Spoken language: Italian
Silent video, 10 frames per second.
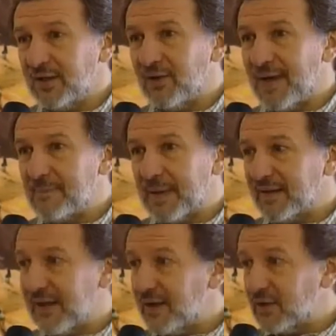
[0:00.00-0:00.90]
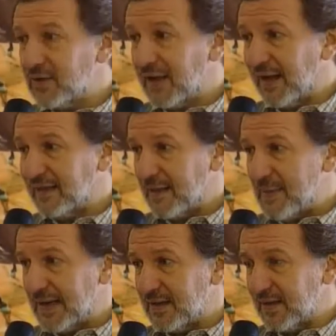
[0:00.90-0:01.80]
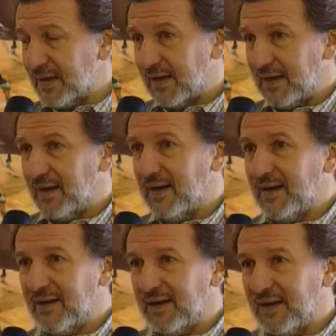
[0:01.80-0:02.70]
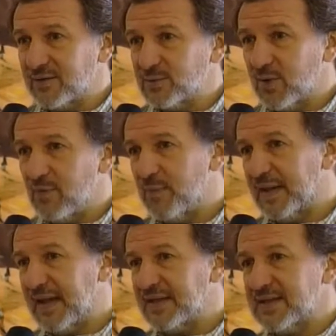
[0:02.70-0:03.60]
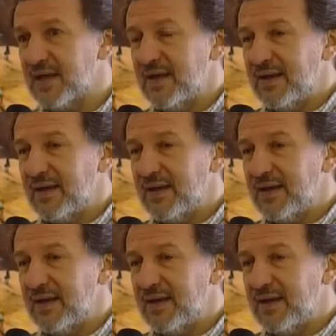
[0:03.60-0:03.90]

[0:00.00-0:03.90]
non appartengono direttamente alla, alla sua competenza.